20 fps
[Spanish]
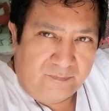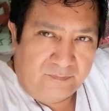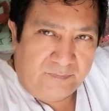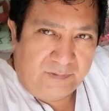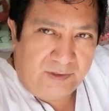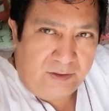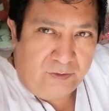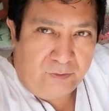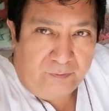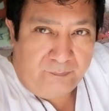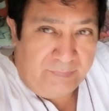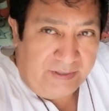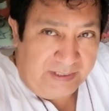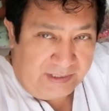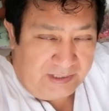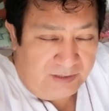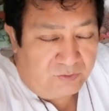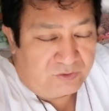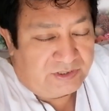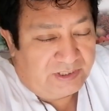Digo,
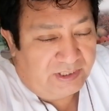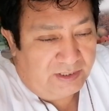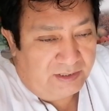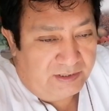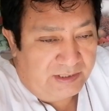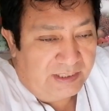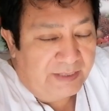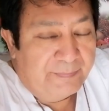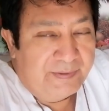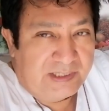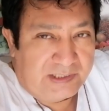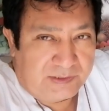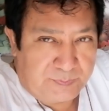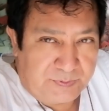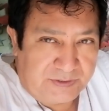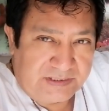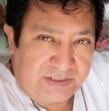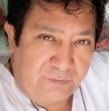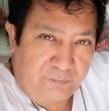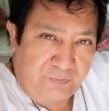vaya usted. Y a mi
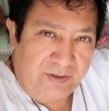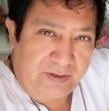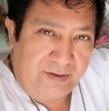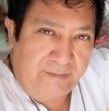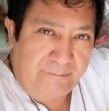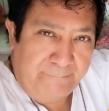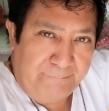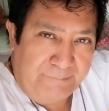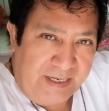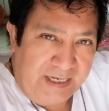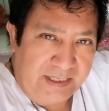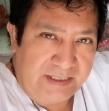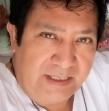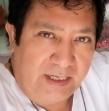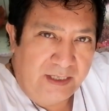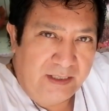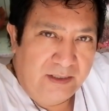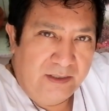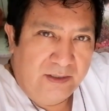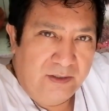respuesta fue,
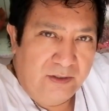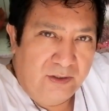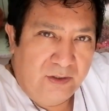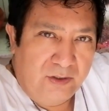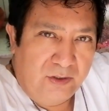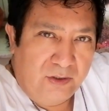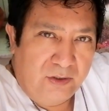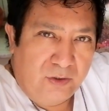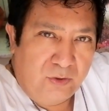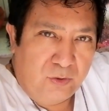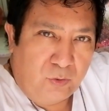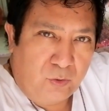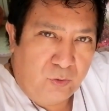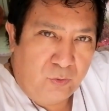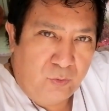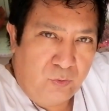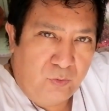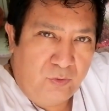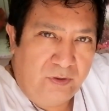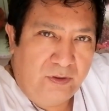vaya
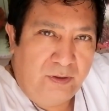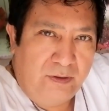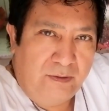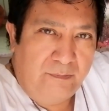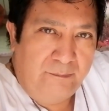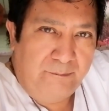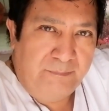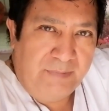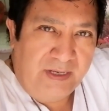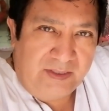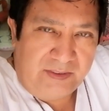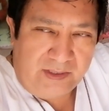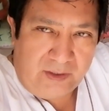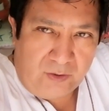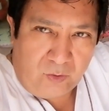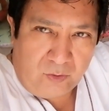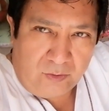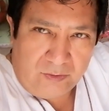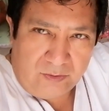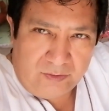con un
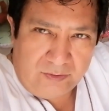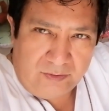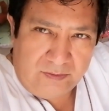médico.